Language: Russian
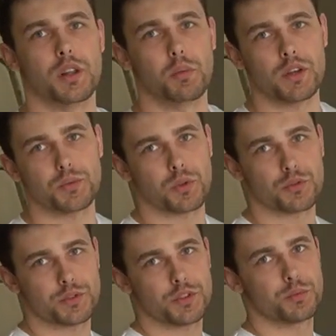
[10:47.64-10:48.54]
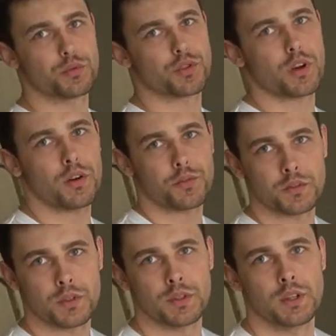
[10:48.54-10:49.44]
не ломается, потому что здесь будет шкаф,
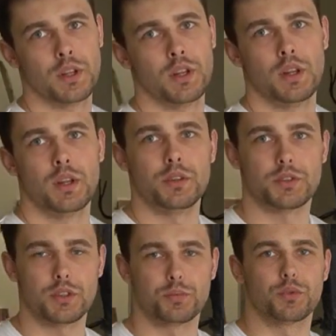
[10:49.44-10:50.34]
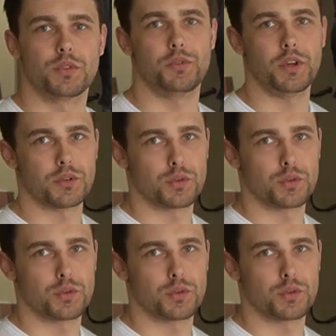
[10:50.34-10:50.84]
здесь будет дверь,